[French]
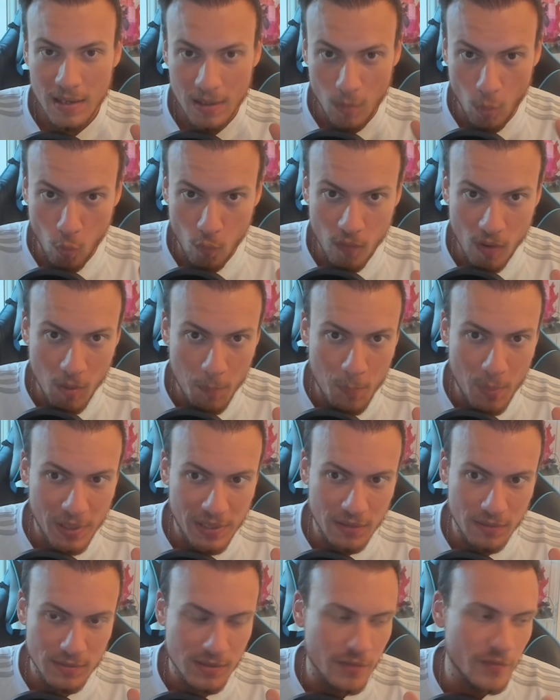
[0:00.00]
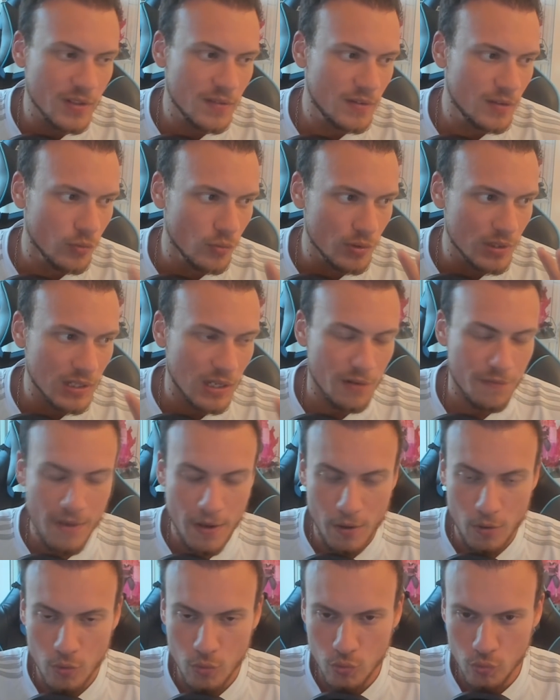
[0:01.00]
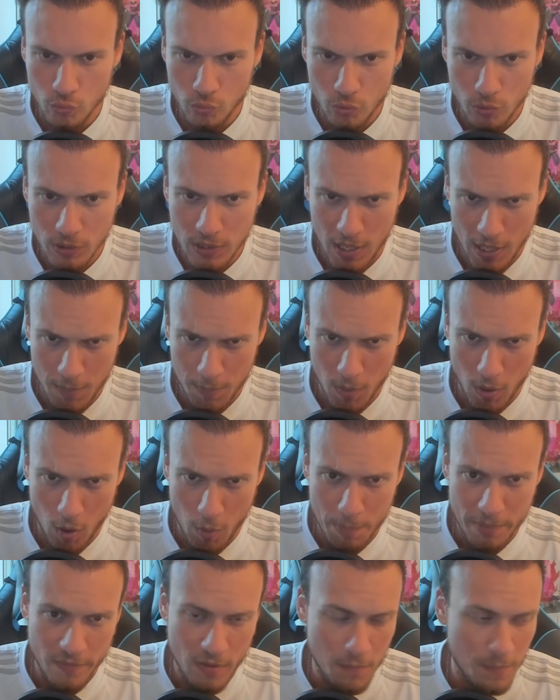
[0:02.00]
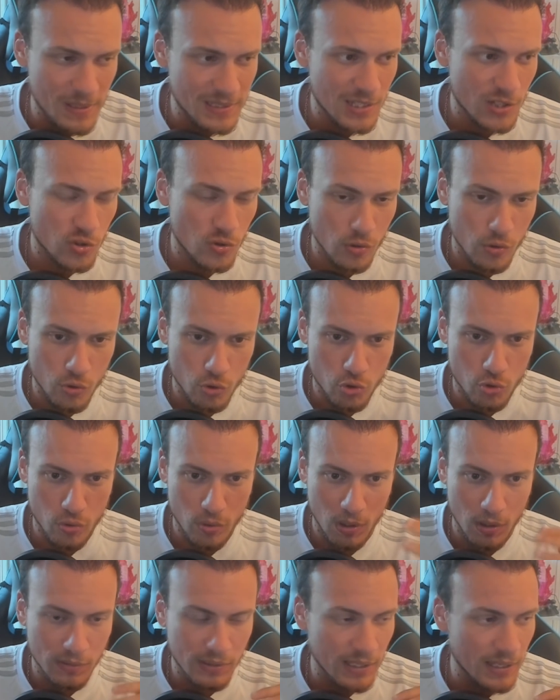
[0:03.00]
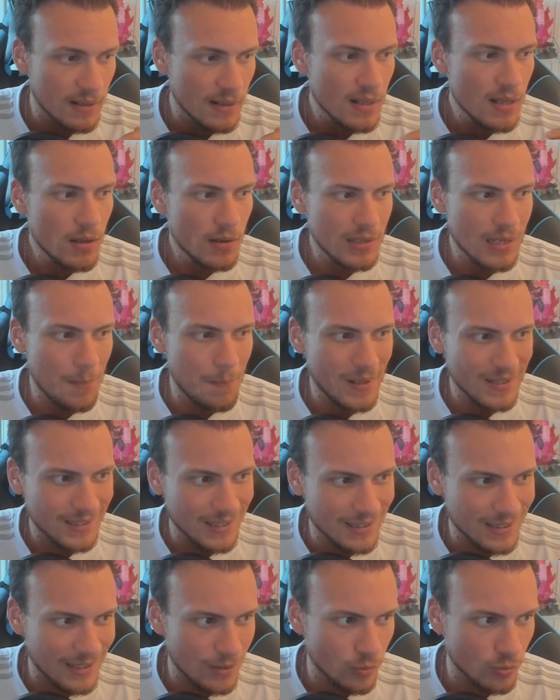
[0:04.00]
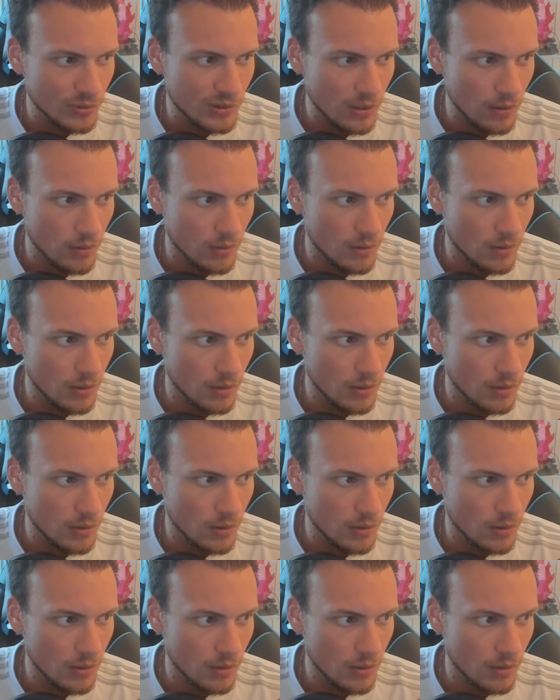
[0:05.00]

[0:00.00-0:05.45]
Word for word: On va en parler dans cette vidéo, on ira faire une ou deux games en PVP, sachant que je suis rentré il n'y a pas très très longtemps,